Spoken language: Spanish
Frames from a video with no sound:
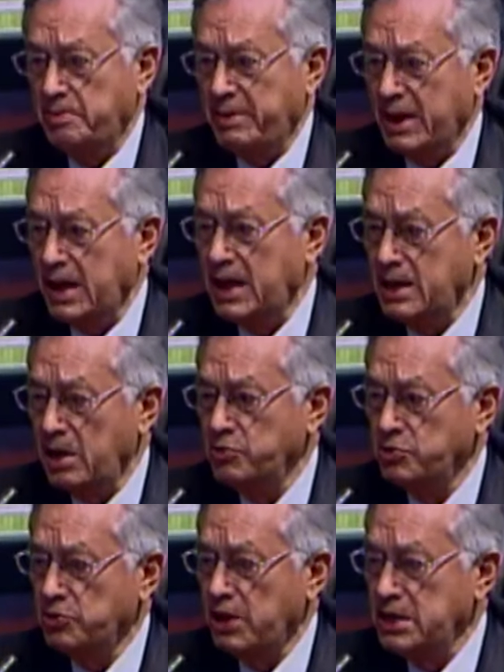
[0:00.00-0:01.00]
pagar a
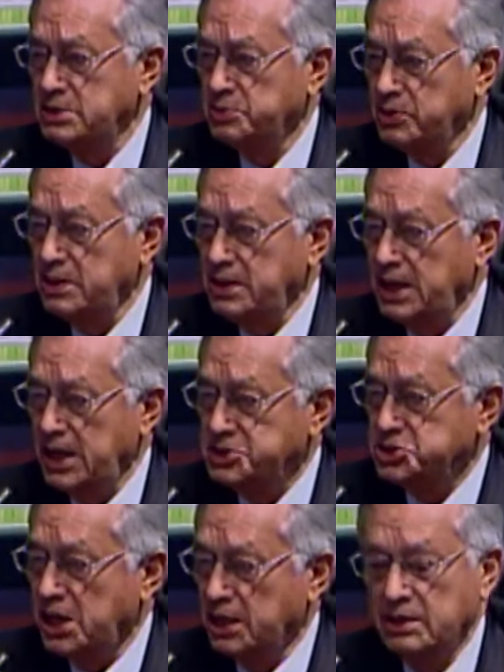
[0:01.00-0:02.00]
un organismo de
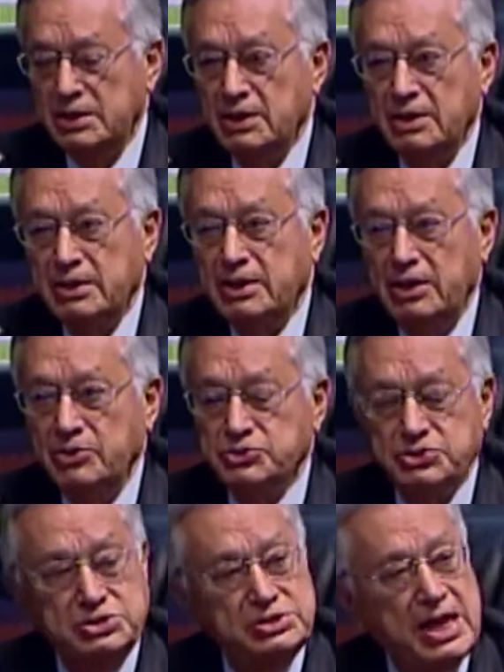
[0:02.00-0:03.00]
derecha que
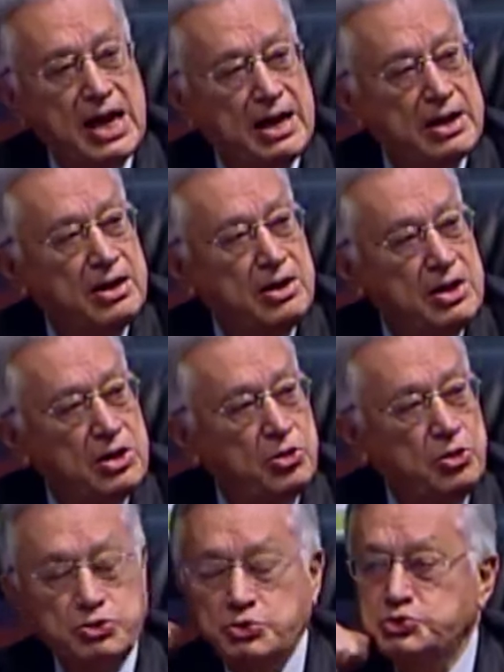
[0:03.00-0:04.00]
nos está
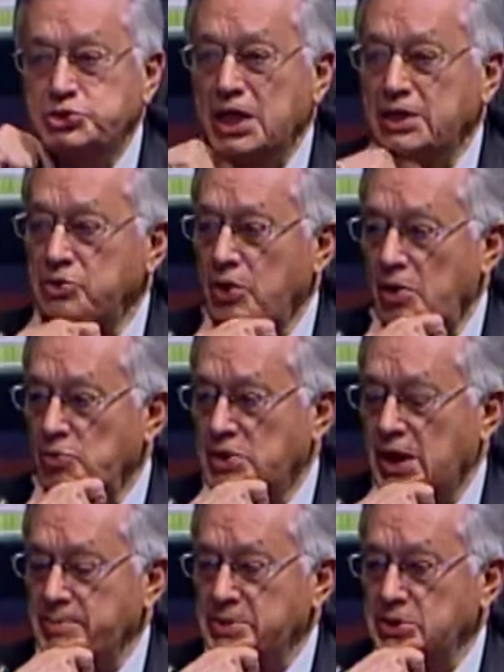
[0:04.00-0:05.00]
conduciendo a un
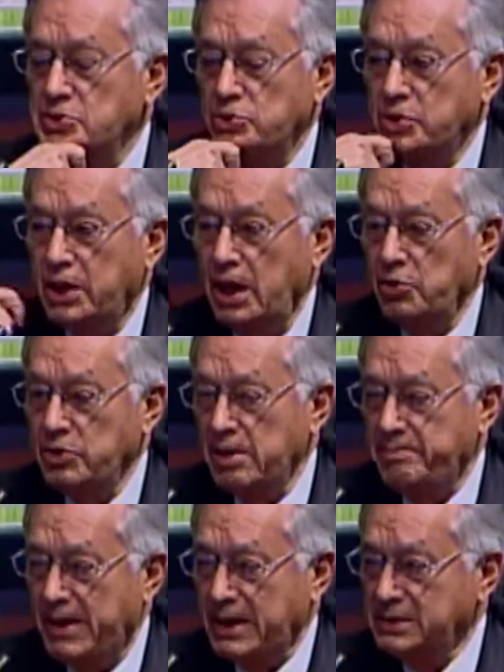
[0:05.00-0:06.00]
camino que
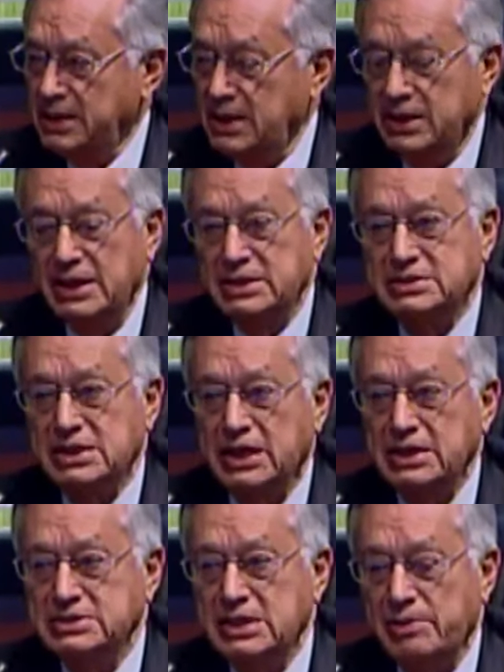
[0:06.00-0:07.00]
una parte de quienes
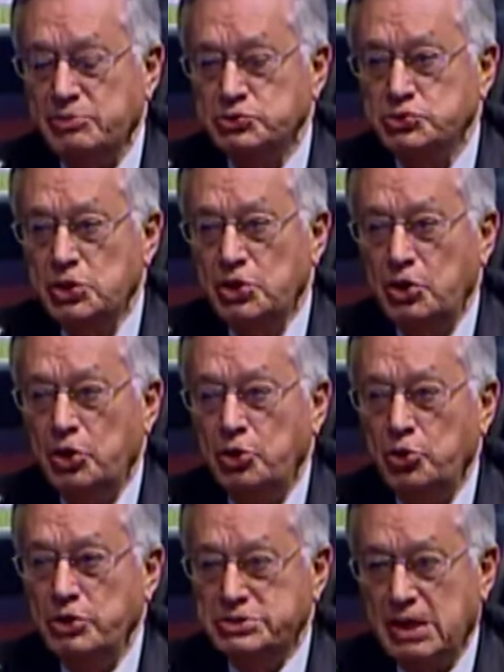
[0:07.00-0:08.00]
aquí estamos
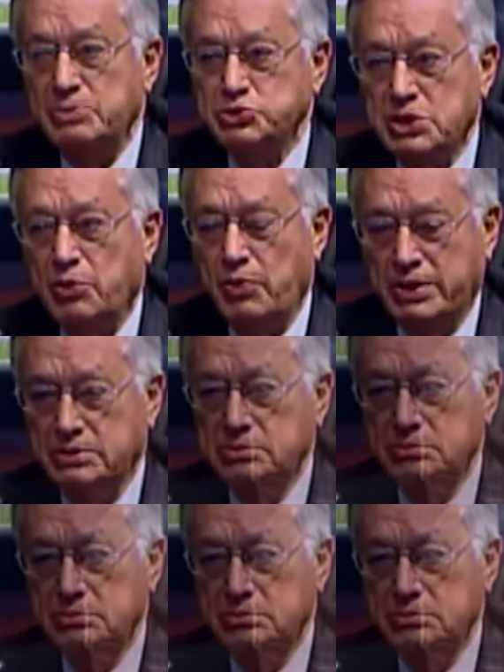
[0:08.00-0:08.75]
no estamos de acuerdo?